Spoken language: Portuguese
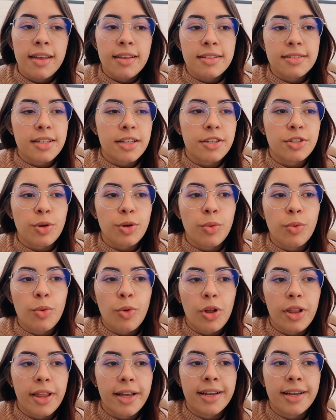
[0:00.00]
Seja algum
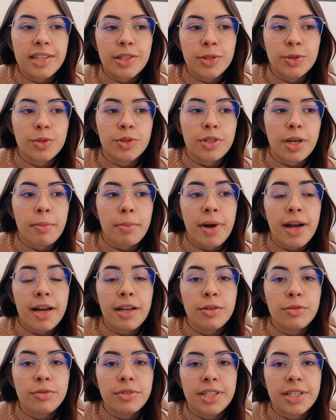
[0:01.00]
colega teu no
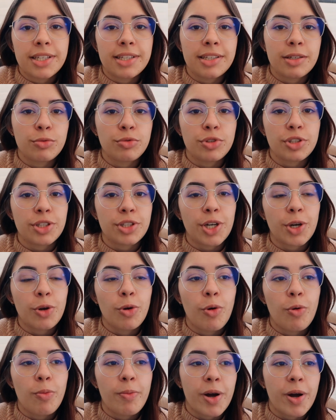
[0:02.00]
trabalho que não te
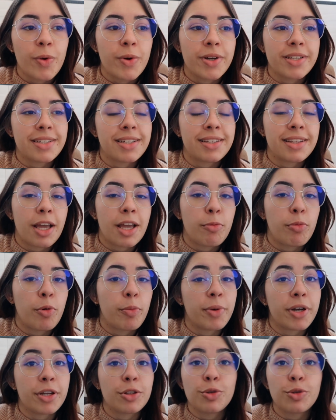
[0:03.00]
entregou uma coisa a tempo
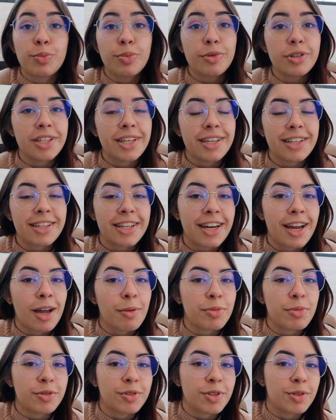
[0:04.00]
para tu poder
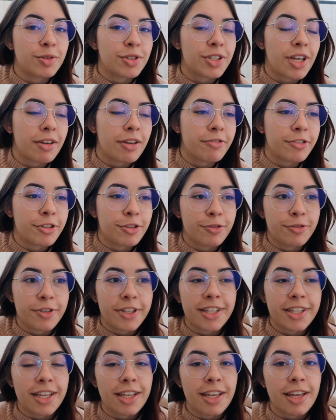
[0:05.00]
entregar pro teu chefe, tu
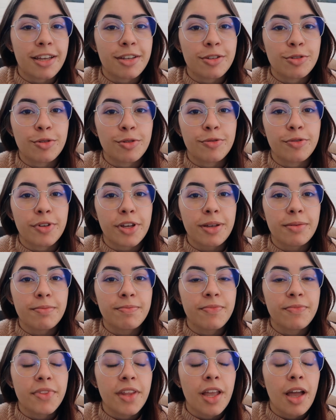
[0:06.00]
vai ter que resolver.
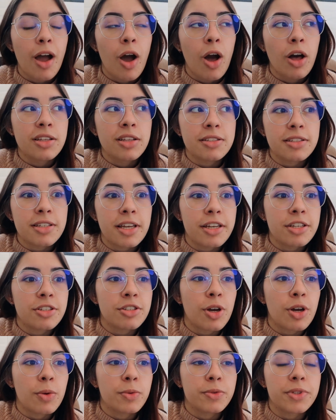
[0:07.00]

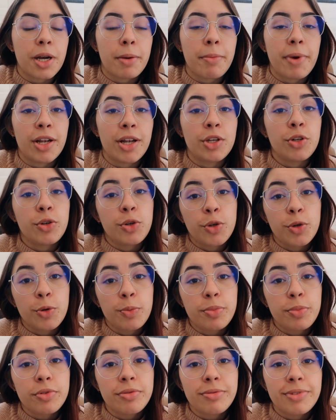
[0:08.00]
Seja um trabalho em
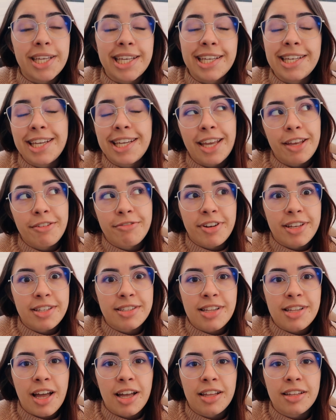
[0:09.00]
grupo que ninguém
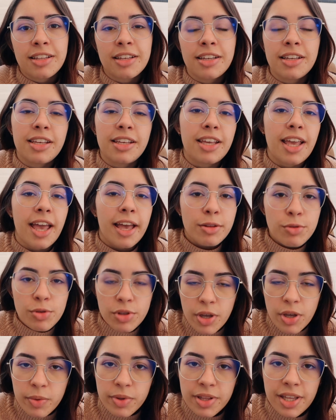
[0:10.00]
faz nada e é do
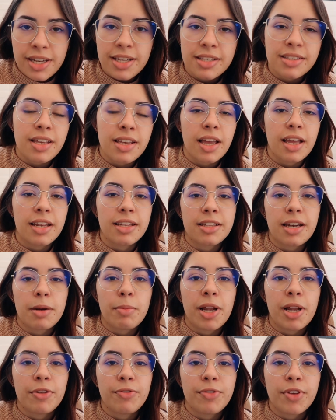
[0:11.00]
teu interesse que aquele
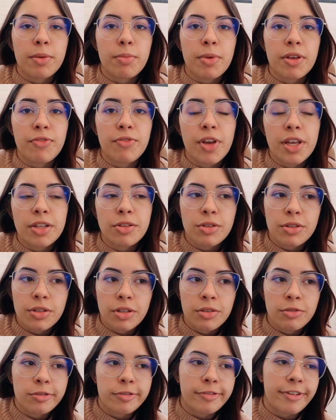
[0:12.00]
trabalho fique bem feito,
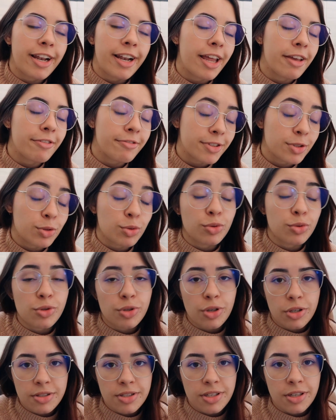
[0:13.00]
então tu vai lá e faz tudo
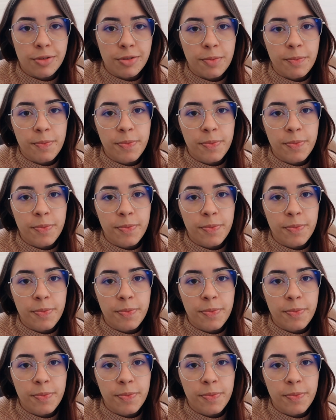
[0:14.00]
sozinho.